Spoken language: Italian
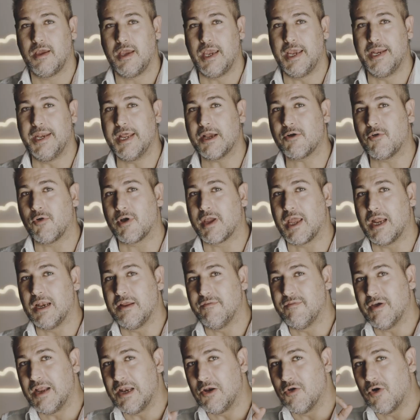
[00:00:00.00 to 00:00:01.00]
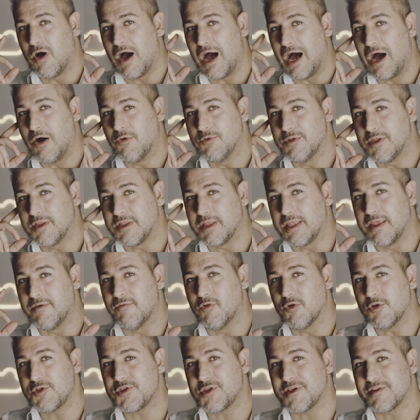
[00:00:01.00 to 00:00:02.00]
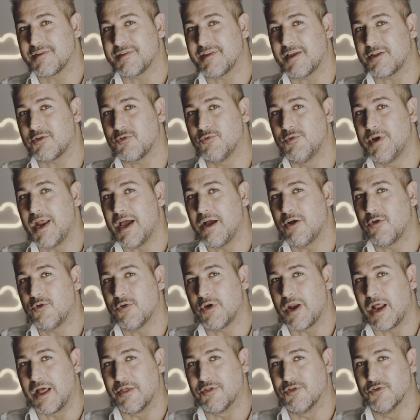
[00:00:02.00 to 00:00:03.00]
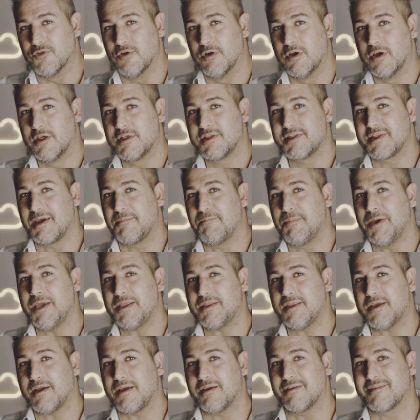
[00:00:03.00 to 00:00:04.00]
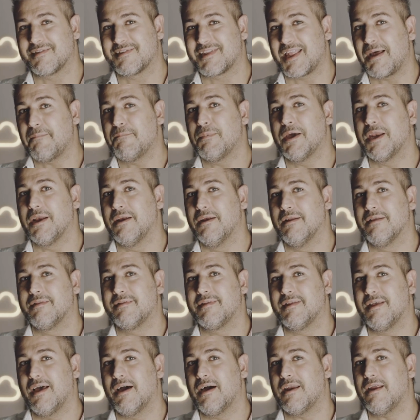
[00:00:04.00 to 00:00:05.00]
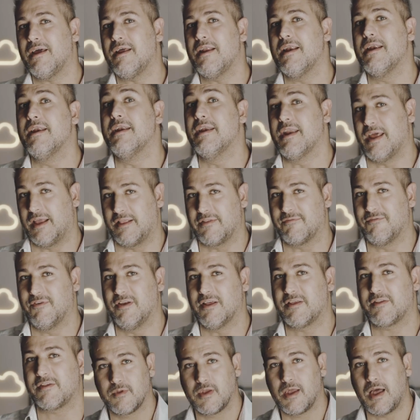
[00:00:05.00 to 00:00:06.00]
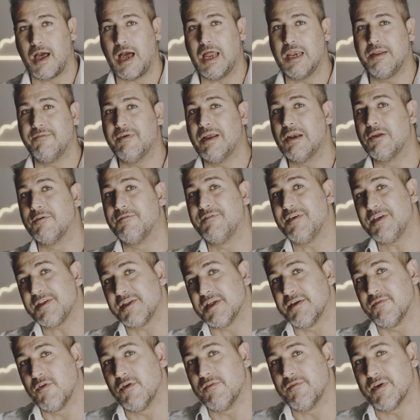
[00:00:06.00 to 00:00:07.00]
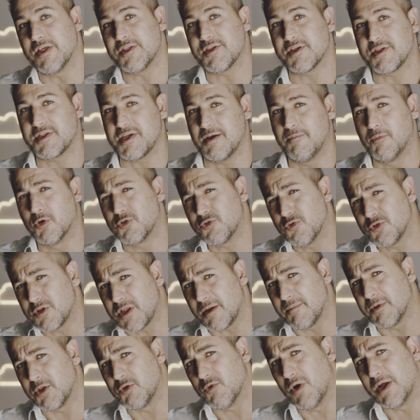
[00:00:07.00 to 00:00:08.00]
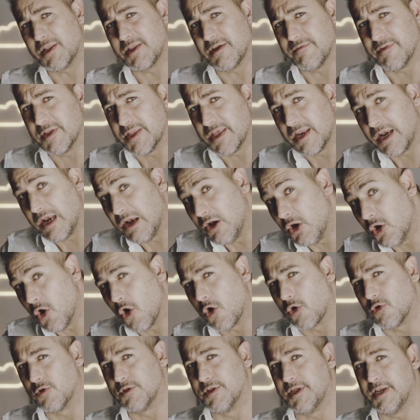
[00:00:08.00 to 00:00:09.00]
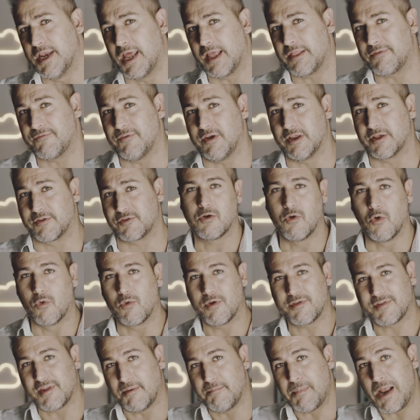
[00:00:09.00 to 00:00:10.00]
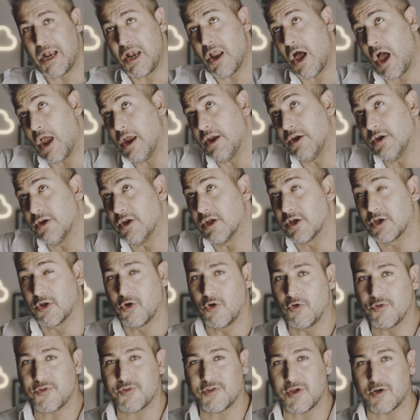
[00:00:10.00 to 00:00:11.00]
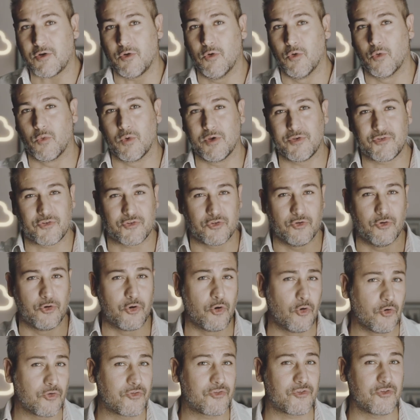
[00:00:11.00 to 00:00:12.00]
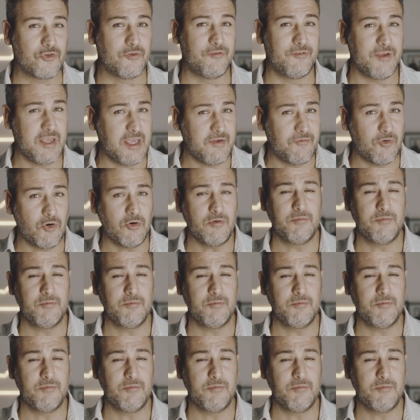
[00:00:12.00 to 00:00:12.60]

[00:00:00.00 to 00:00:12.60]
ed ecco che a livello auditivo c'è stato un ancoraggio. Sapete che sta per iniziare Netflix. A livello visivo invece siamo tutti abituati a vedere il logo di Netflix, con questa bella N grossa, con questo rosso vivo